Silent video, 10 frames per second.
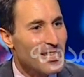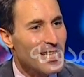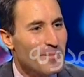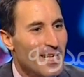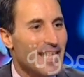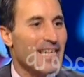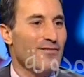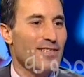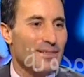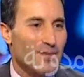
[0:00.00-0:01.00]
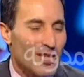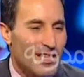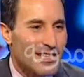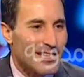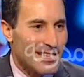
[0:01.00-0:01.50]
تعمل إيه يا فندم
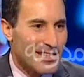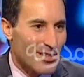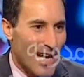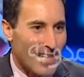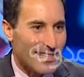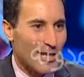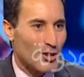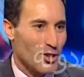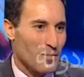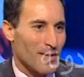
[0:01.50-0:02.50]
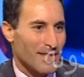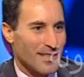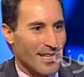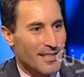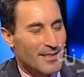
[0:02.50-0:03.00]
عشان تعدل الشيب
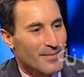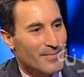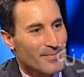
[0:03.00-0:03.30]
مرة تانية؟